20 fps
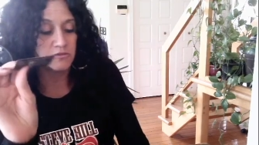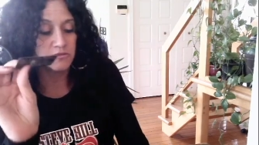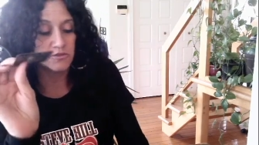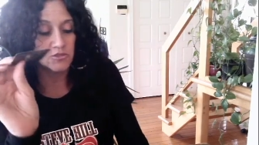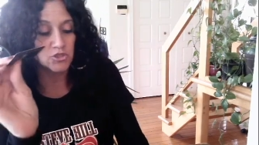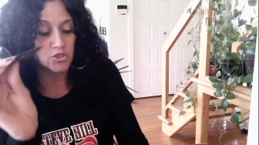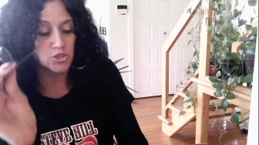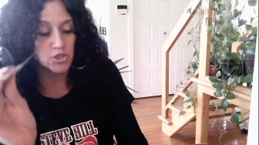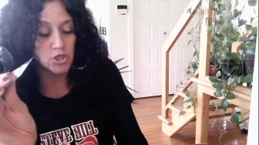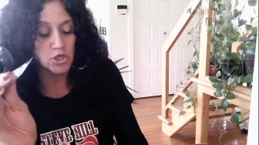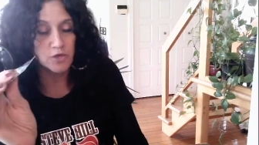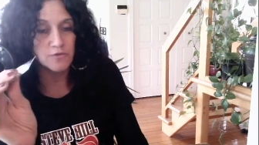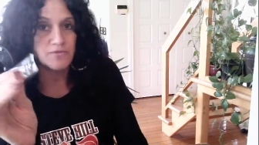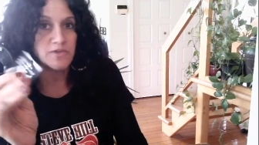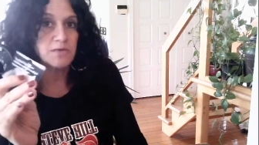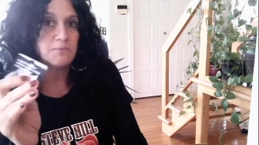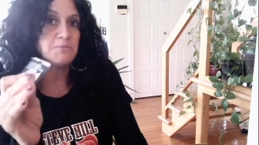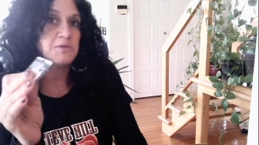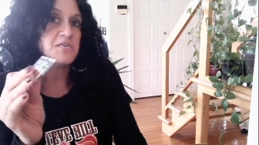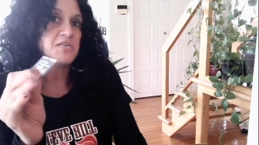je
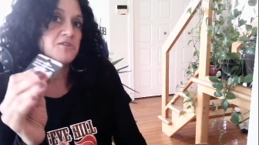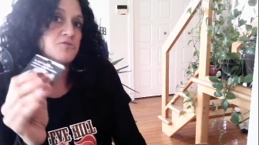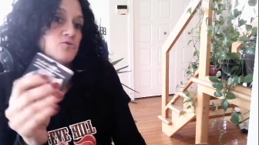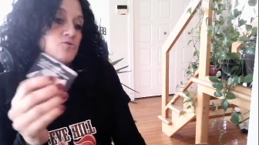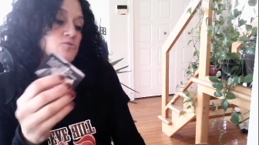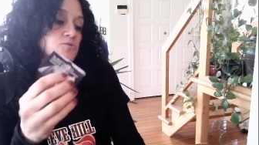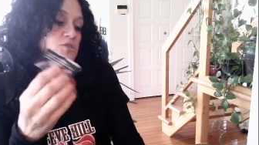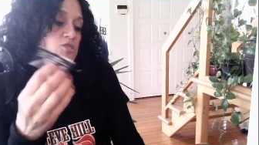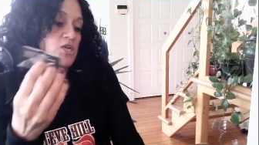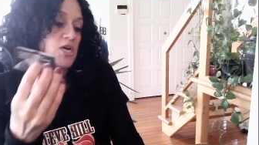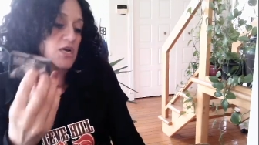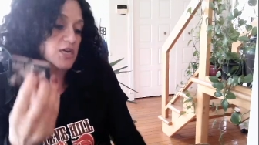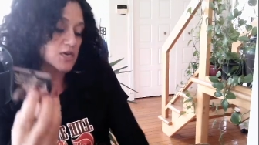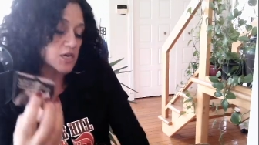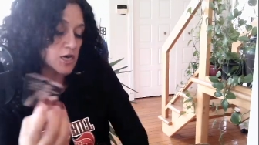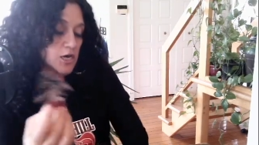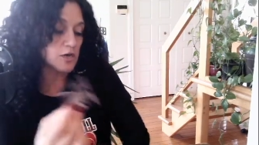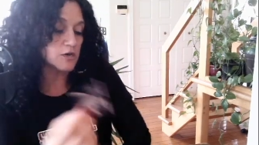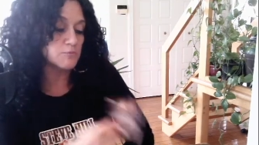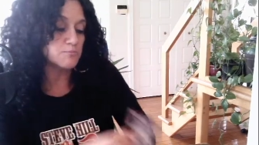reviens bientôt, ben, j'ai
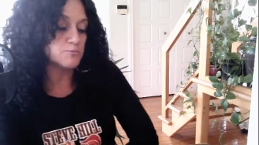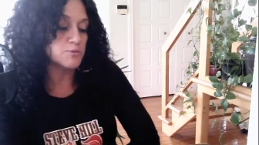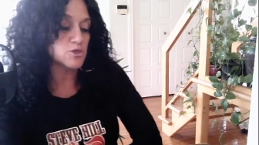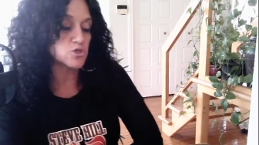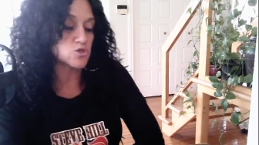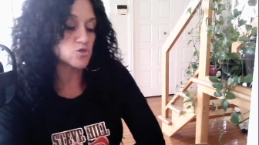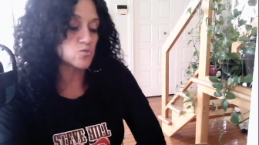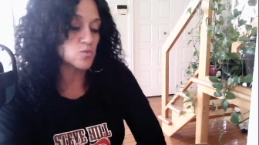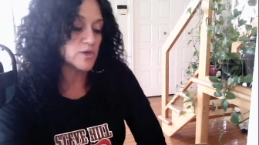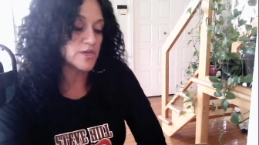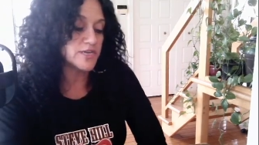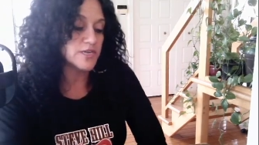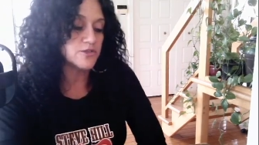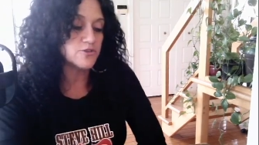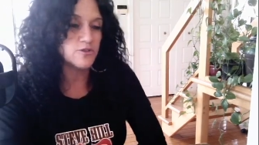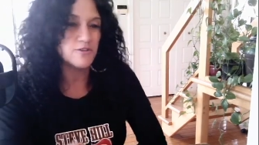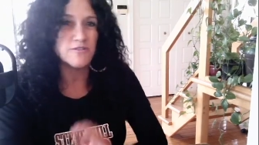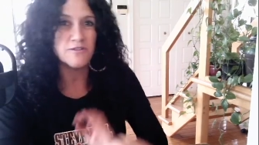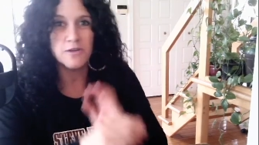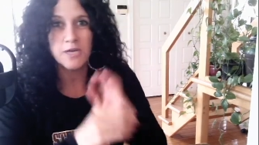encore besoin
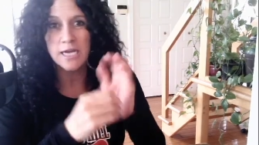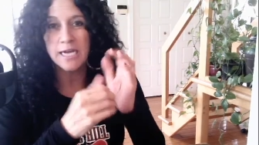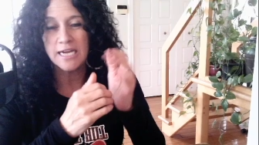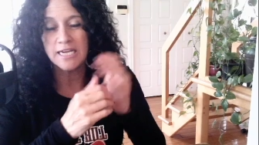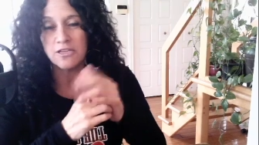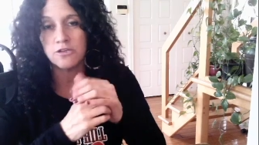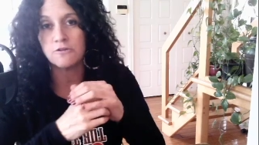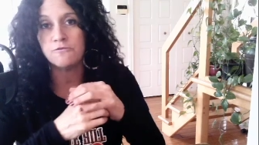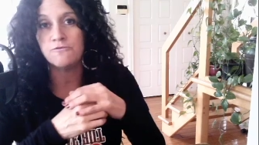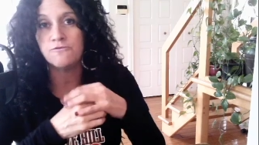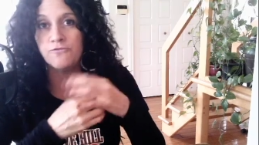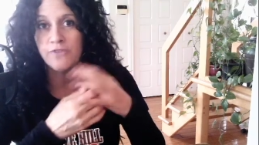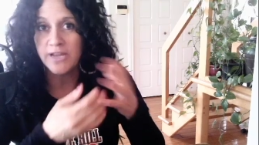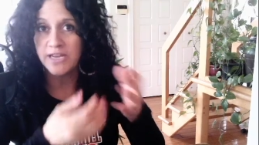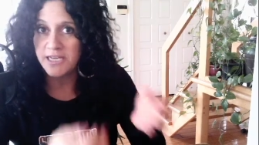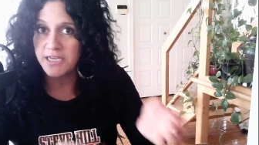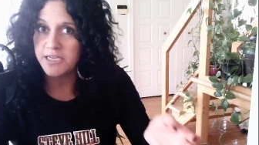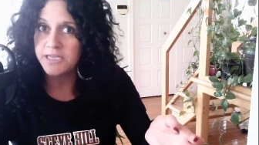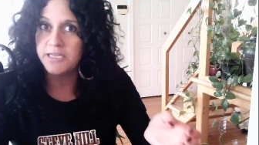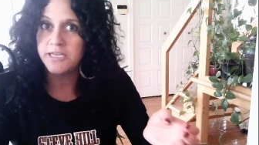d'être
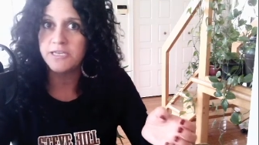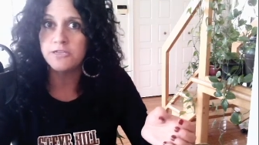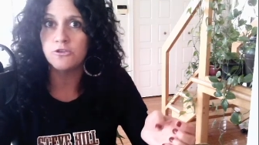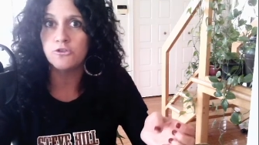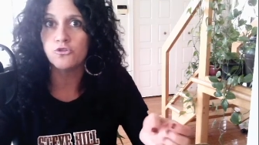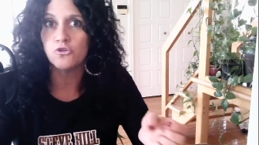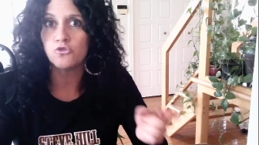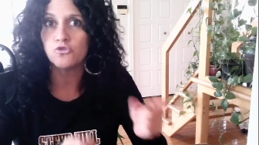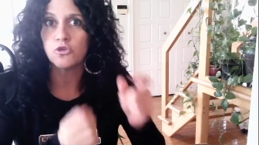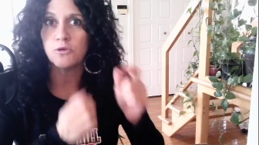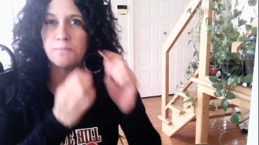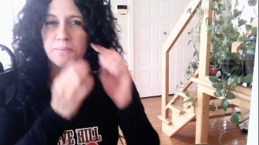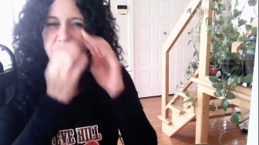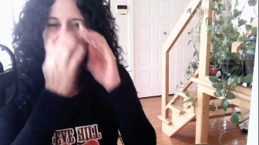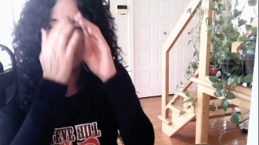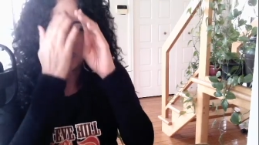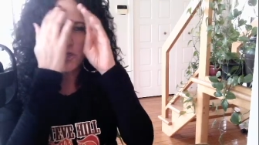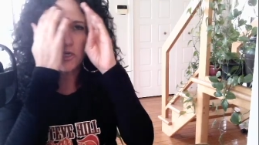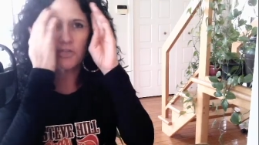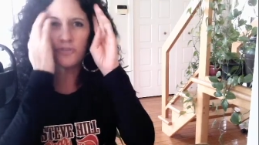validée de d'autres
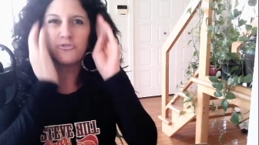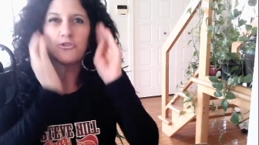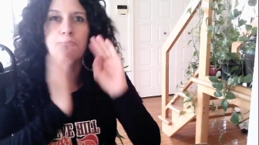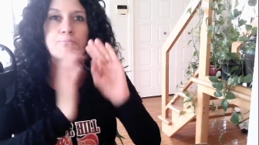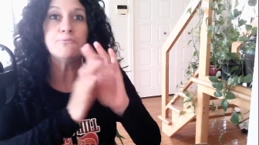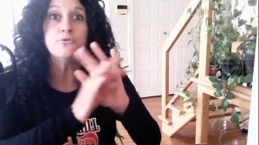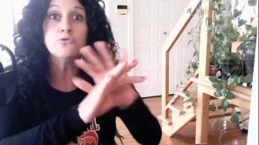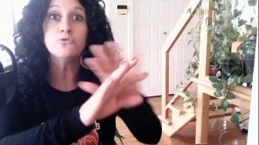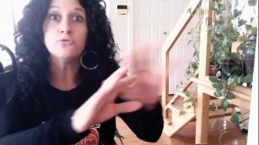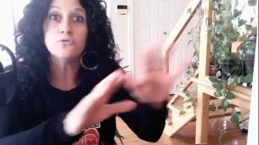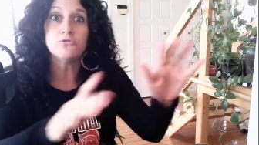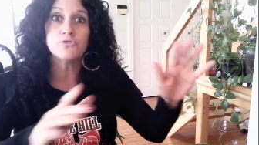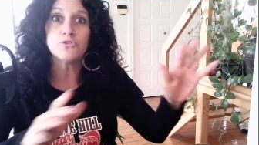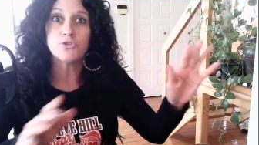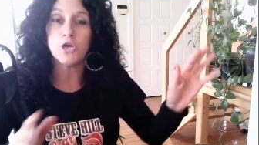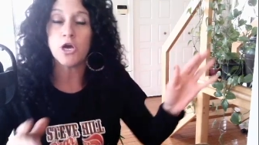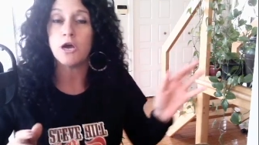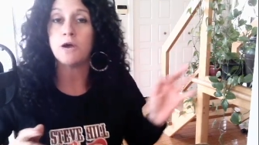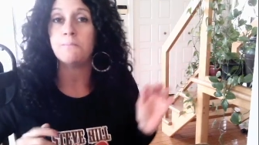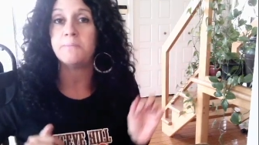personnes, de
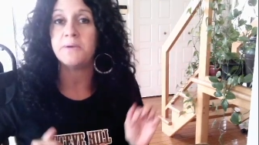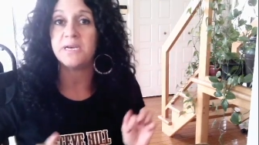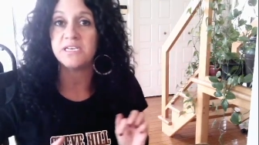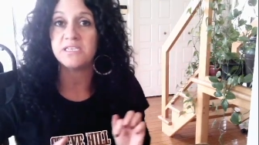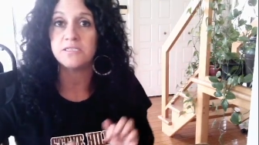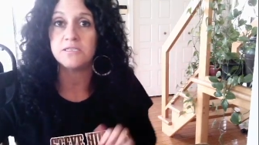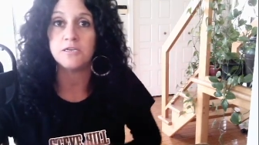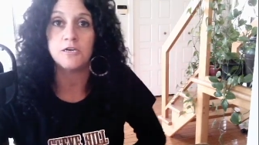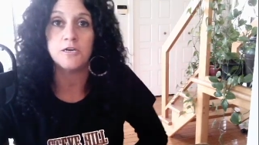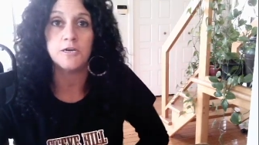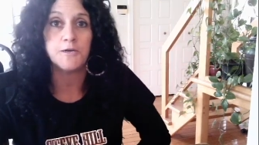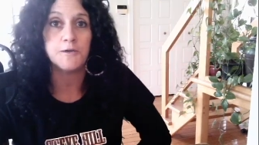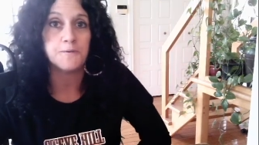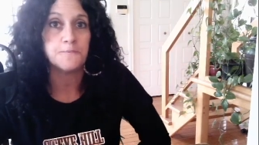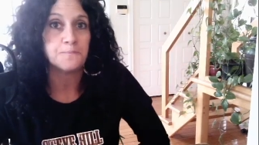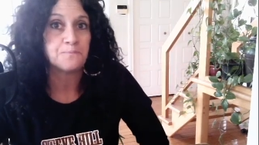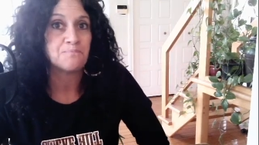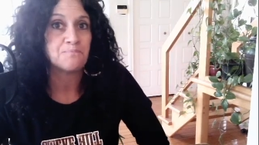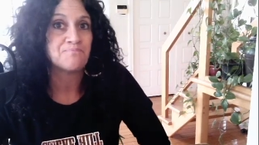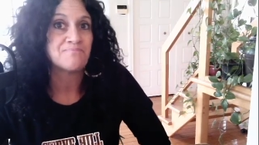plusieurs personnes
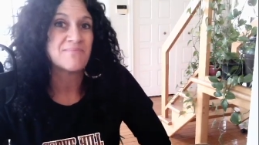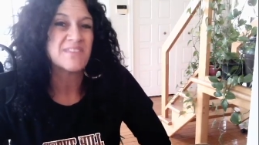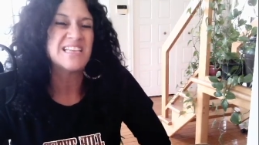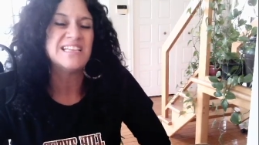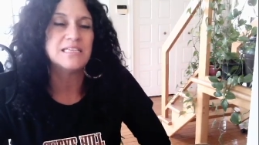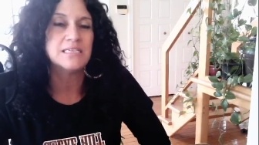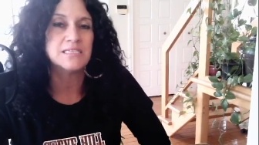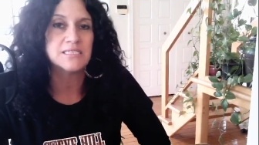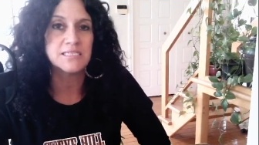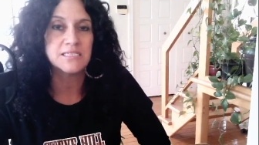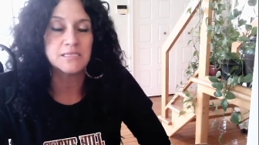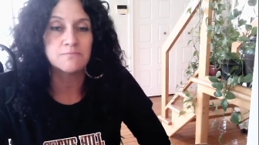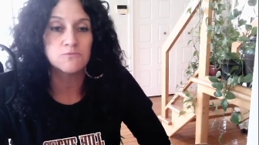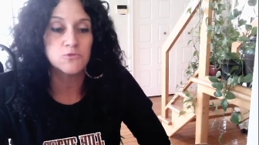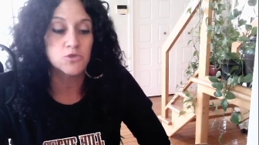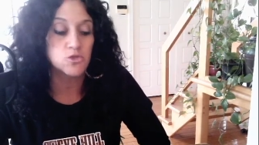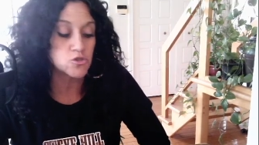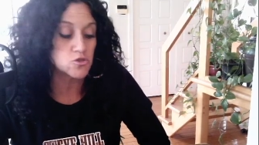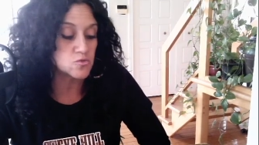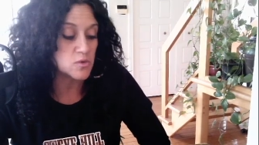l'estime
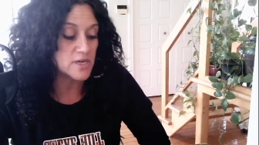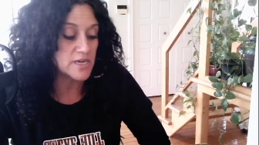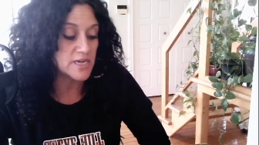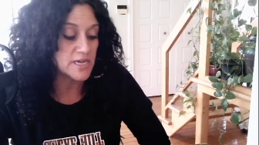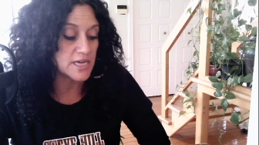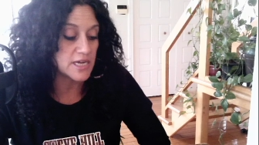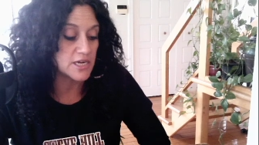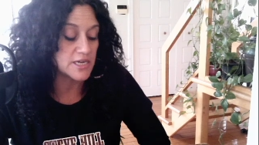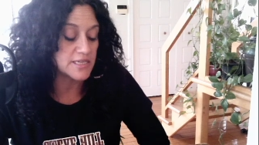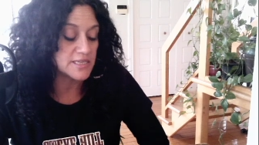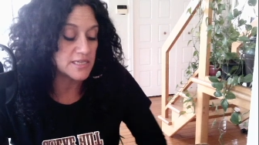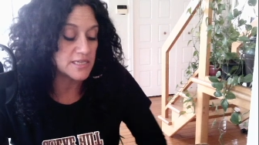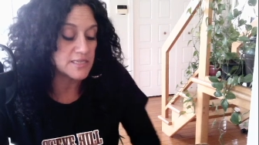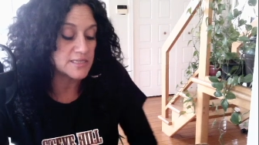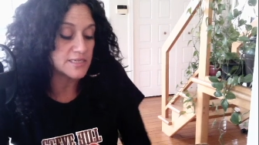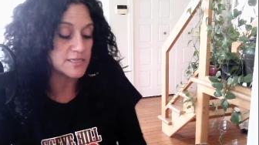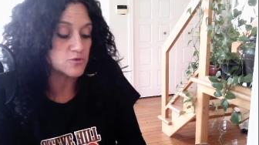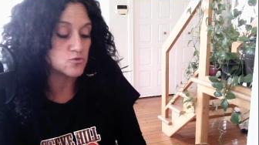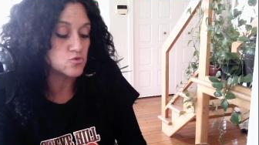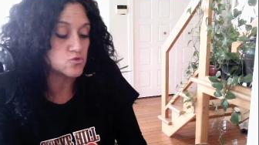de soi a été
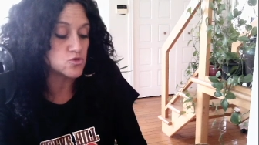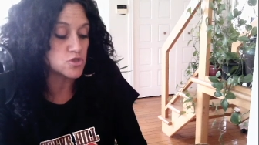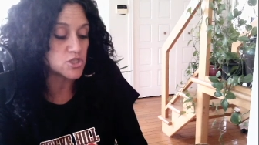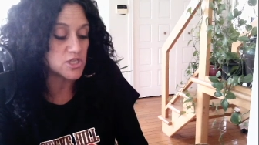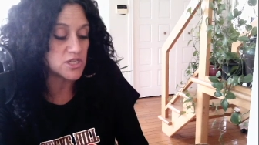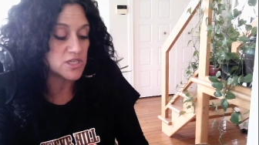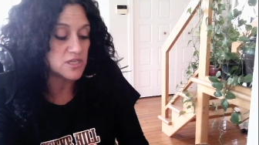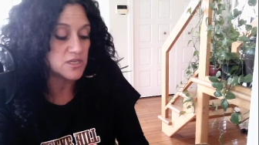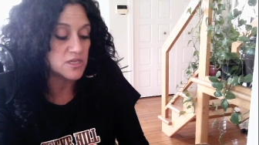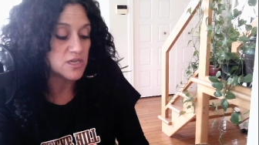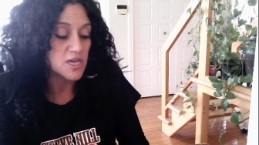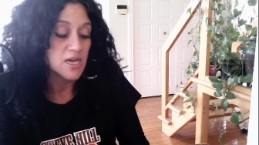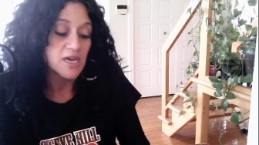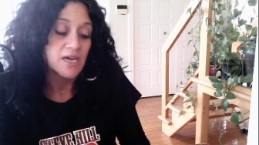très touchée.